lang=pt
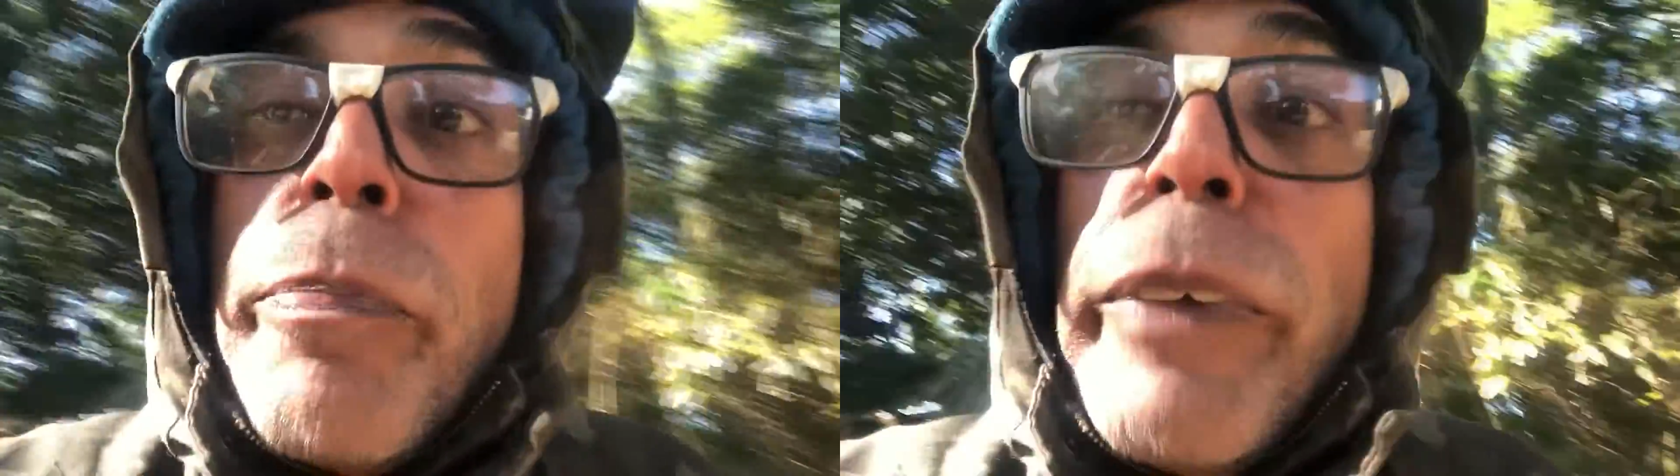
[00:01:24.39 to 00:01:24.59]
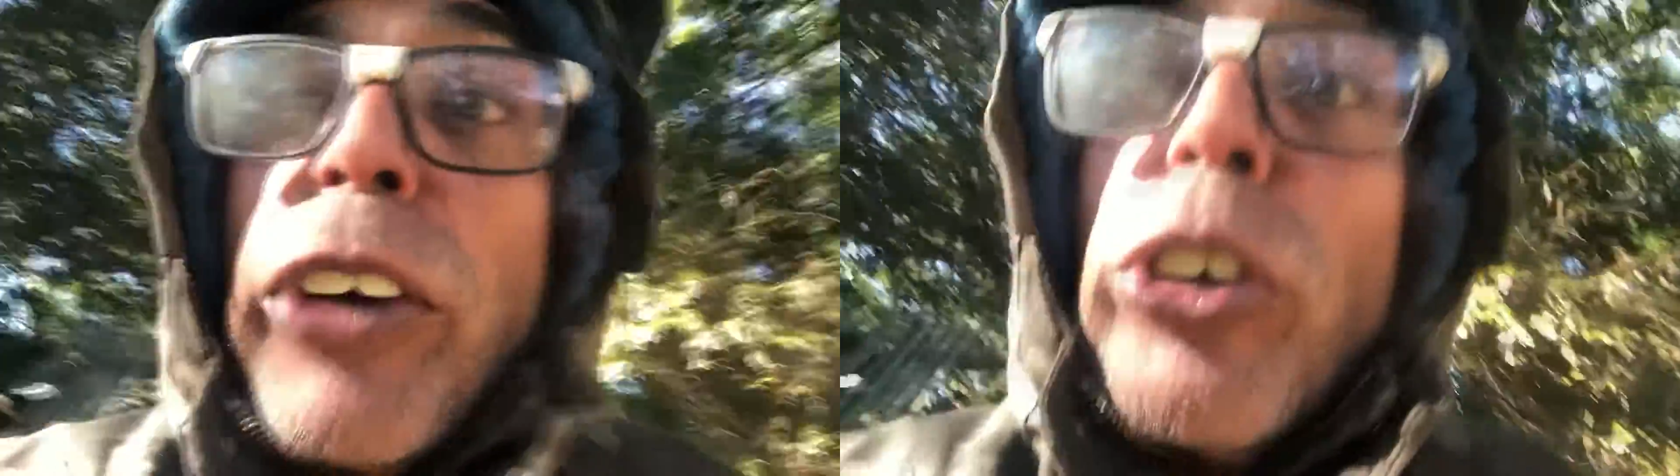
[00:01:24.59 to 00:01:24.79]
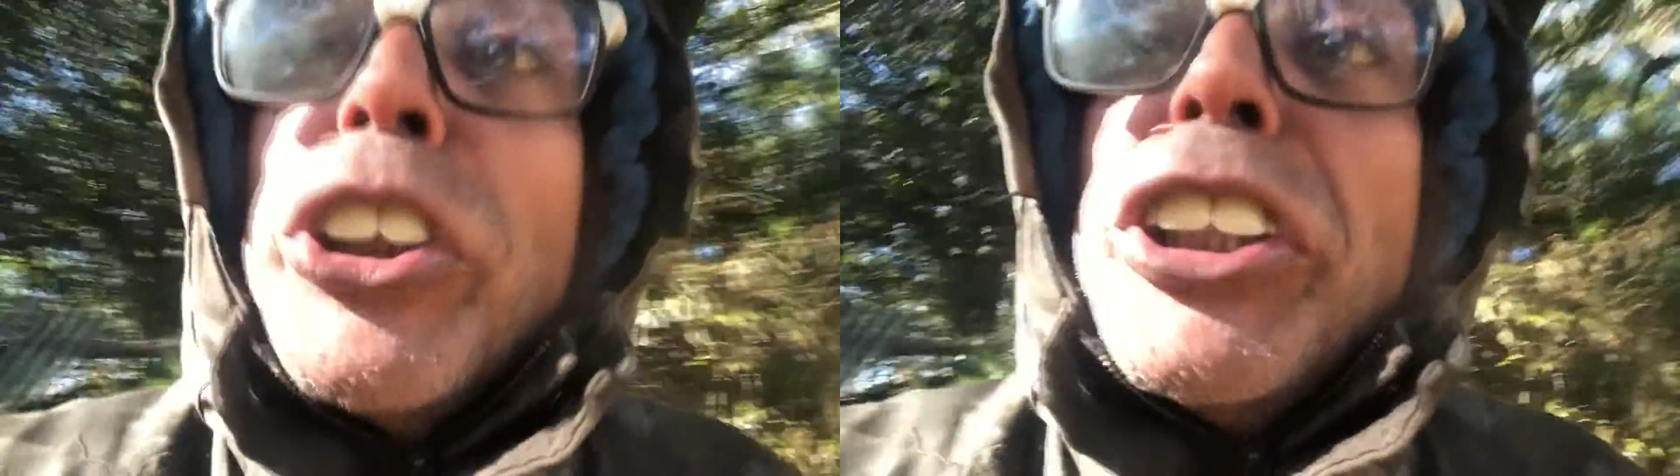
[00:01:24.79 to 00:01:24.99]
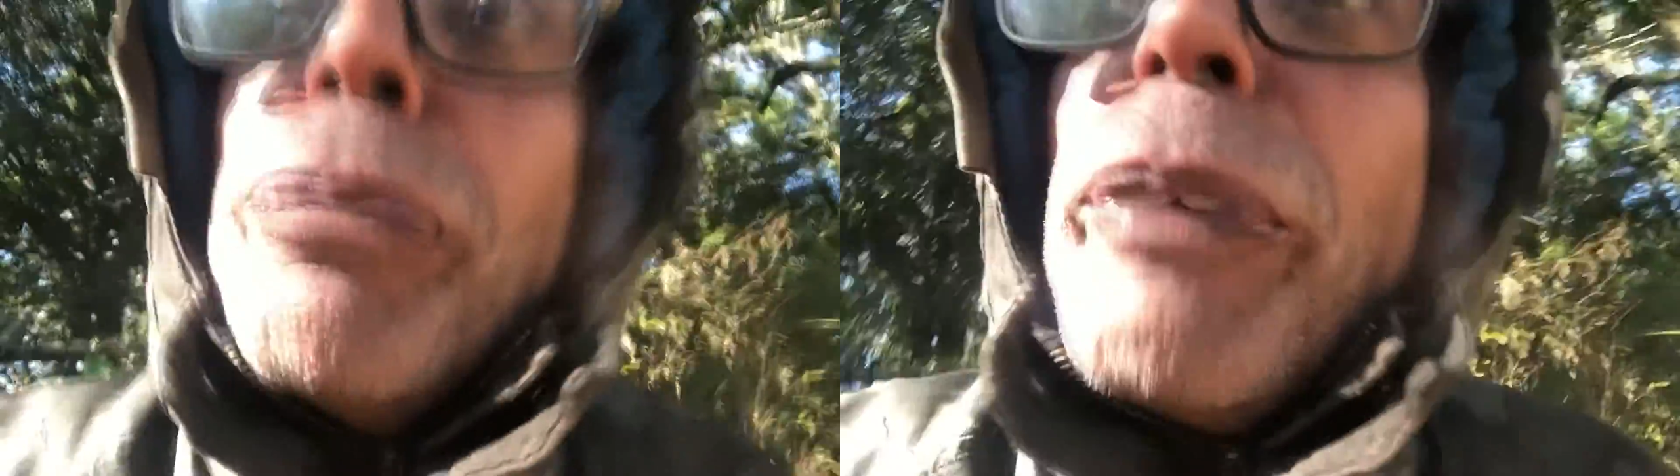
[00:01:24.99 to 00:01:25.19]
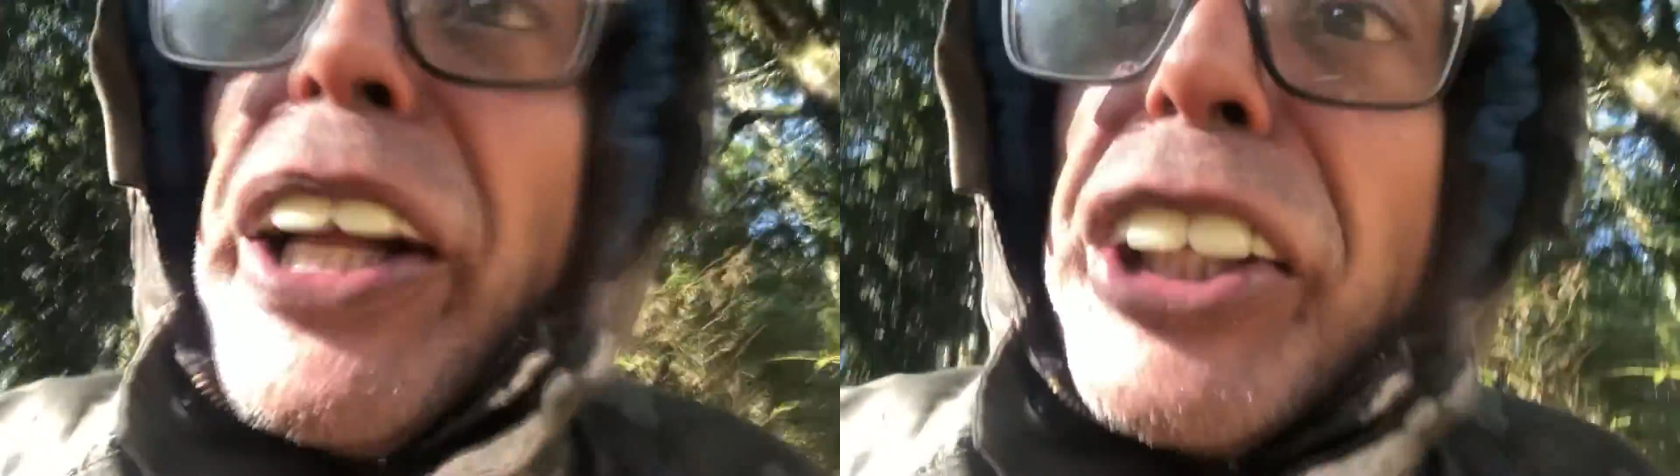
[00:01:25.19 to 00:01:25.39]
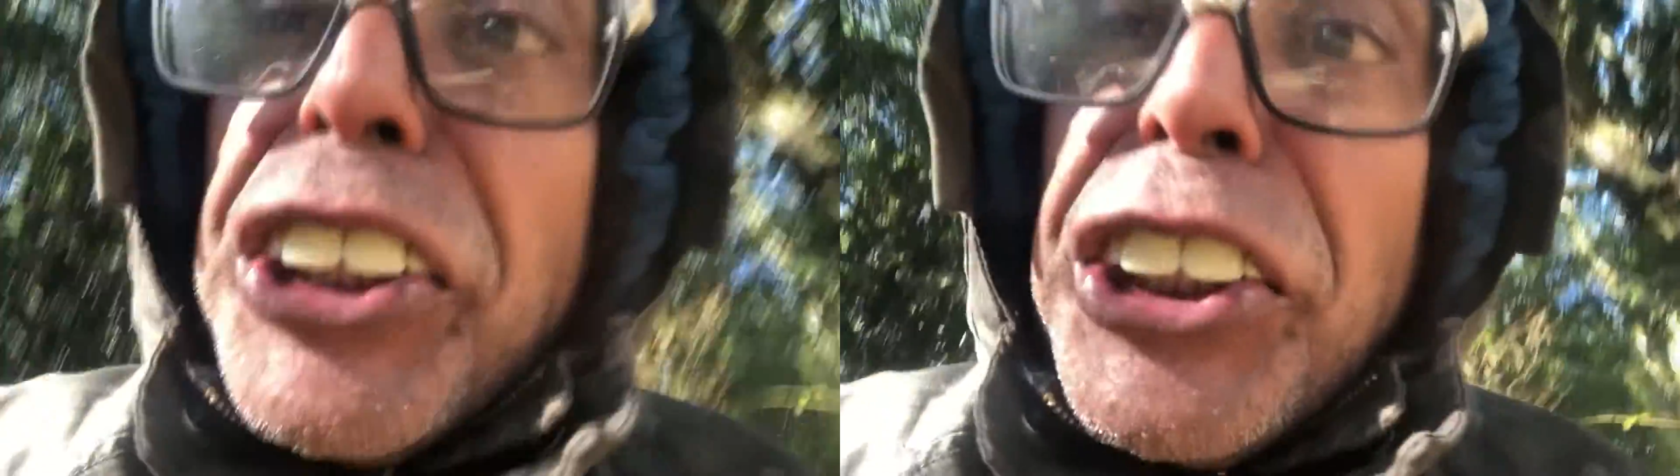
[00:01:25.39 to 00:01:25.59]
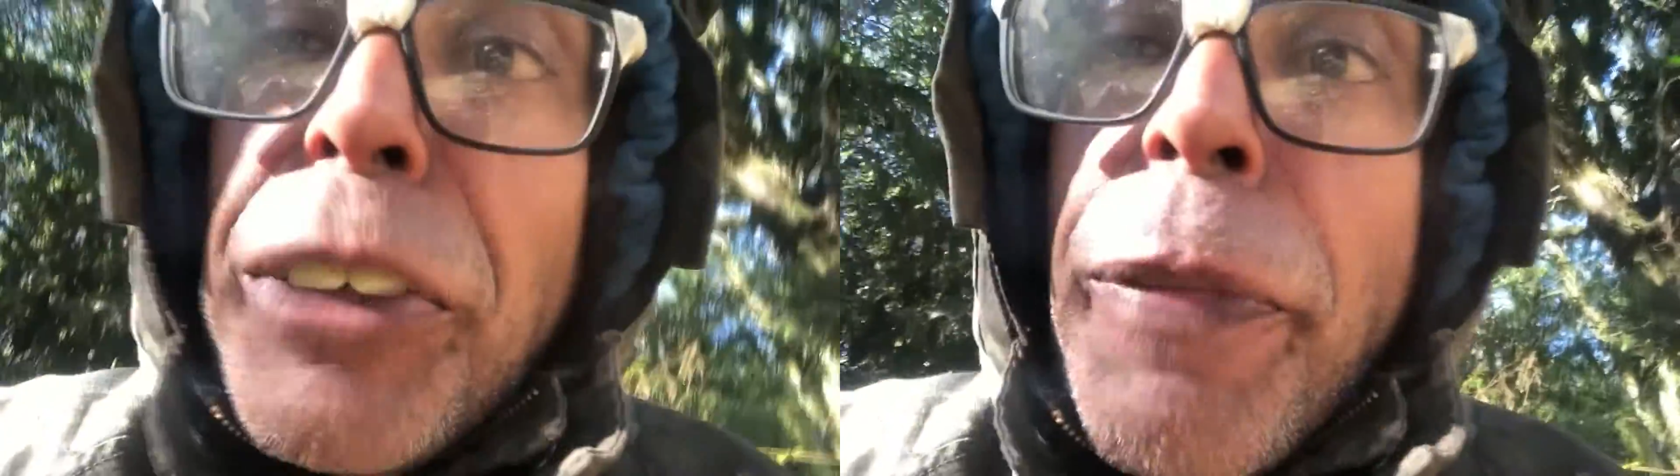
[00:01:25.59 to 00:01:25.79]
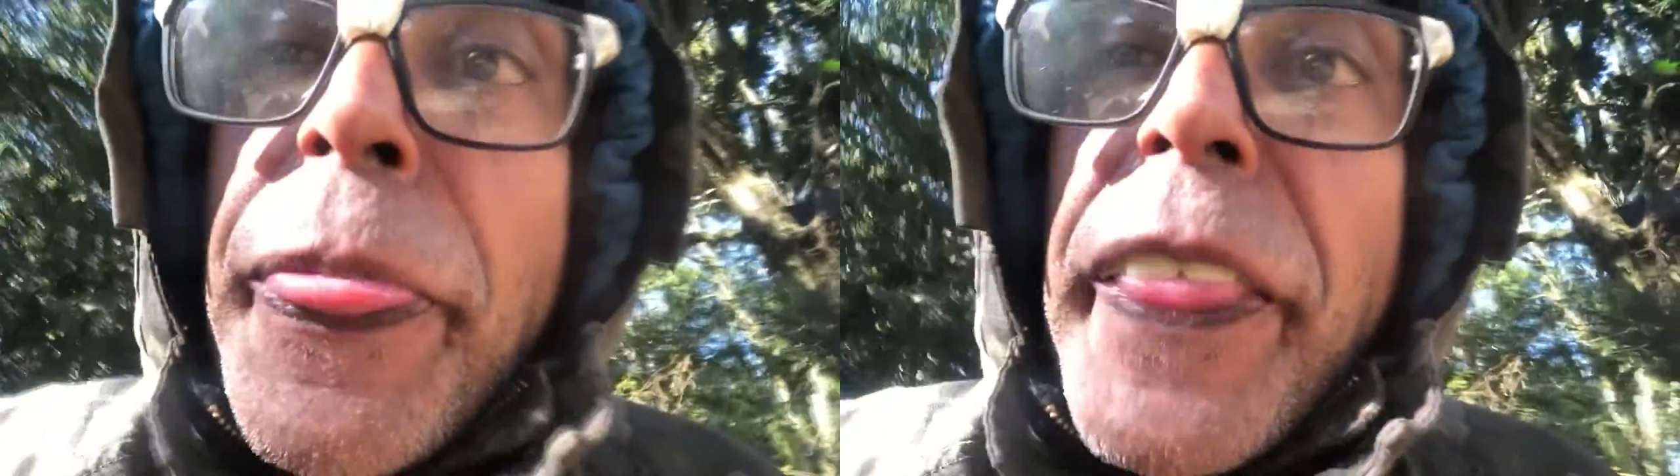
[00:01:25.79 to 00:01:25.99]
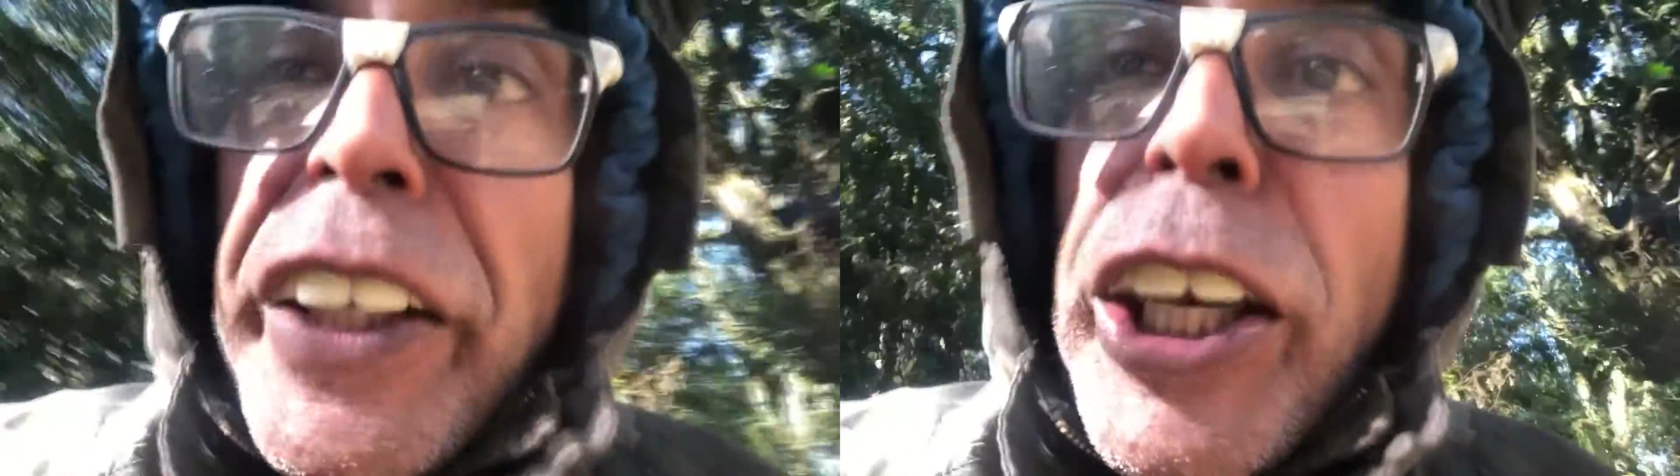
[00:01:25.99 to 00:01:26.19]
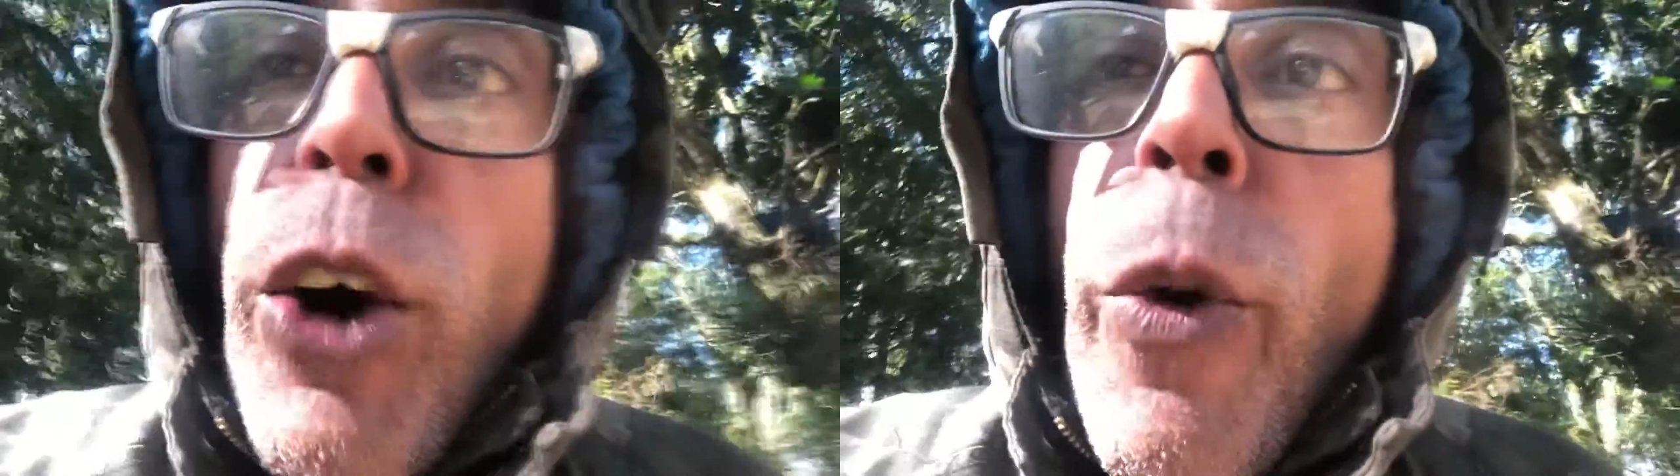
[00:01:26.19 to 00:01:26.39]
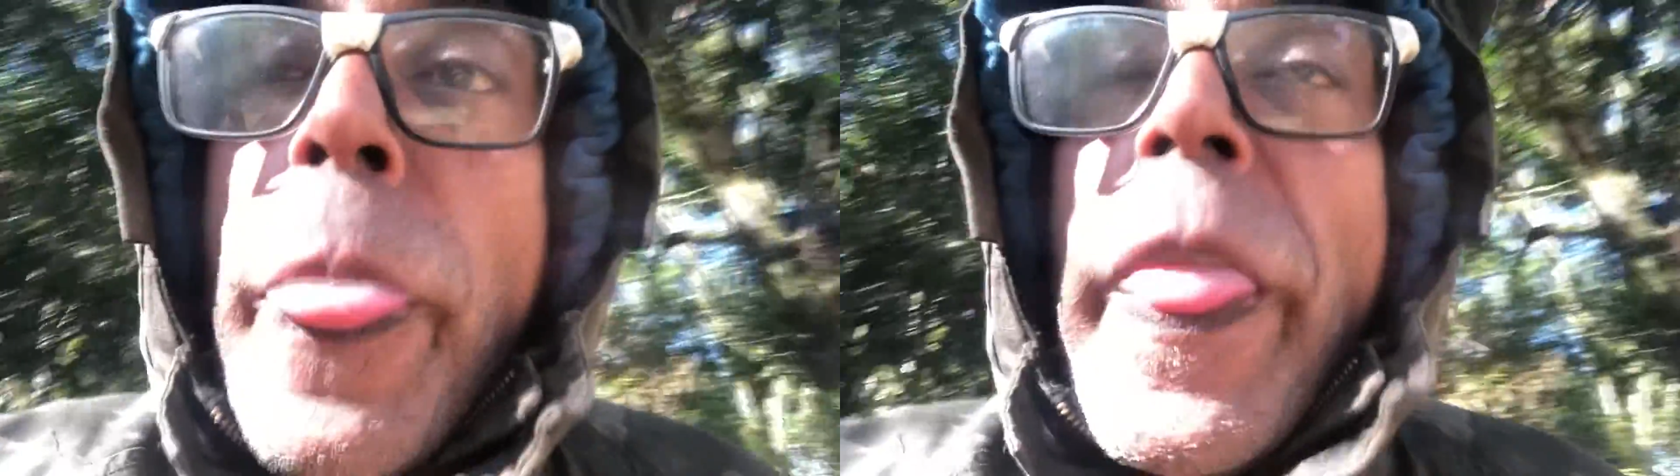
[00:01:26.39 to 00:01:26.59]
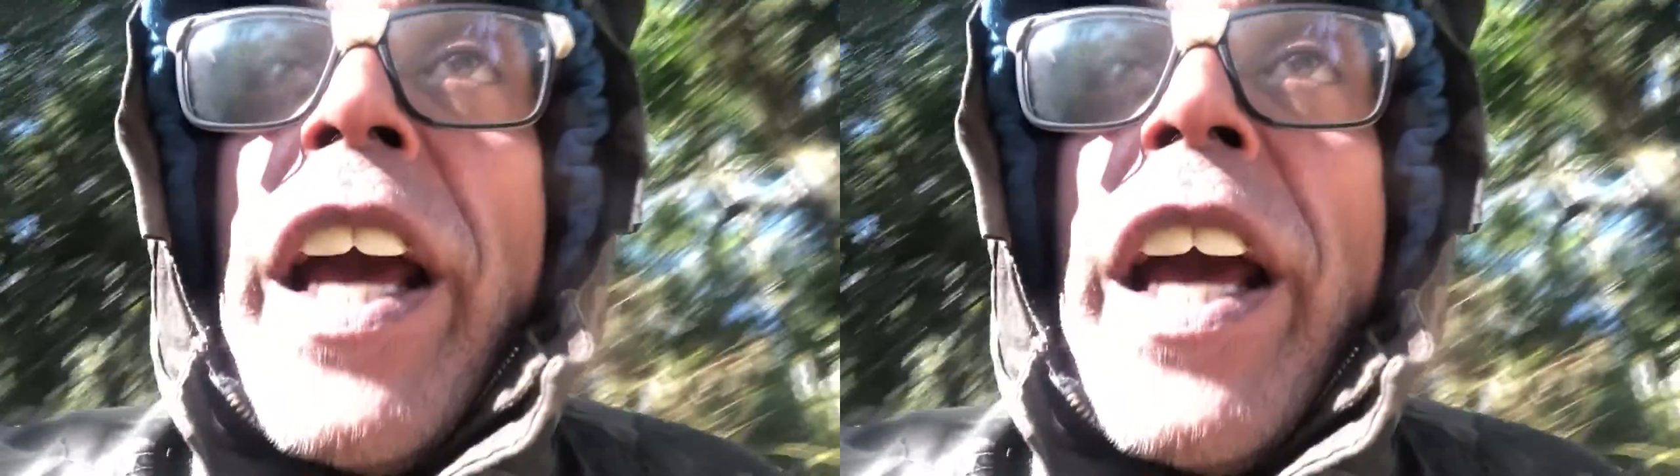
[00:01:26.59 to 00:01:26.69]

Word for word: microchipadas, entendeu?